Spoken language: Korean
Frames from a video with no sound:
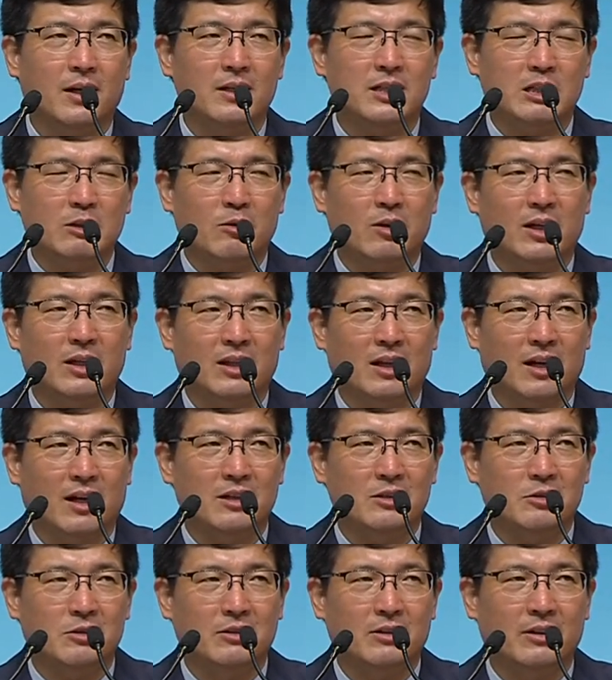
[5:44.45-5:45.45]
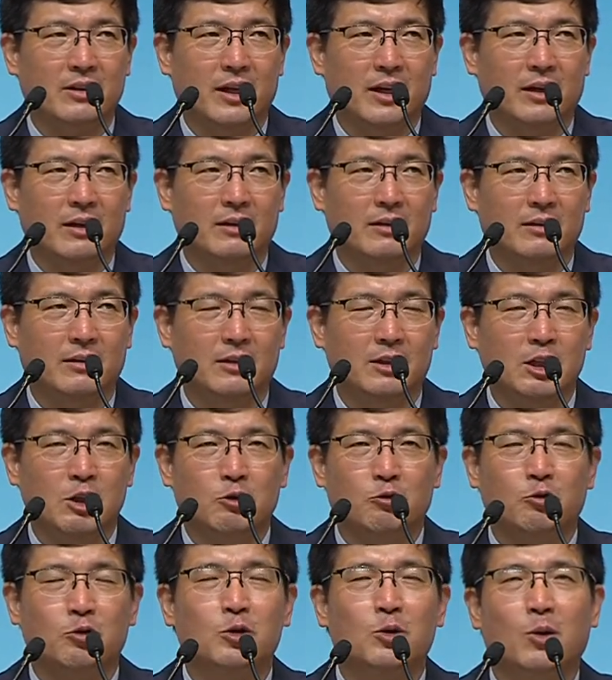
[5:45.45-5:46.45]
습관을 따라 가셨는데
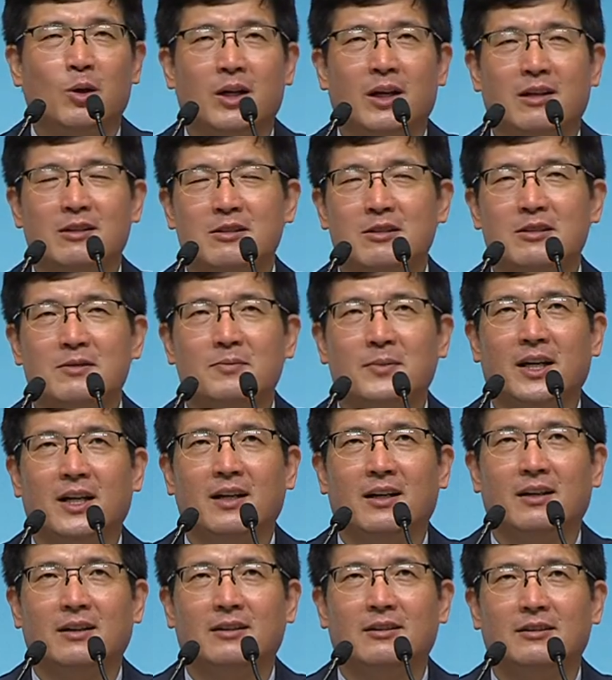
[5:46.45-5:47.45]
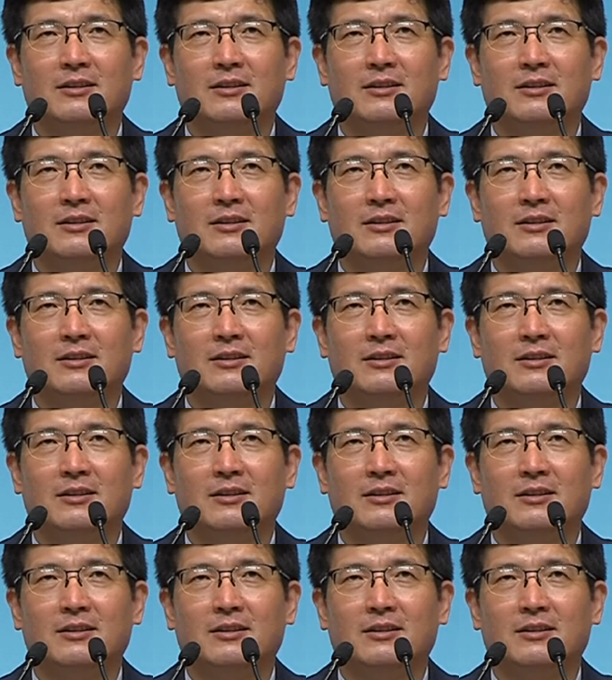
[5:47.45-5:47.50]
운동하러 가셨습니까?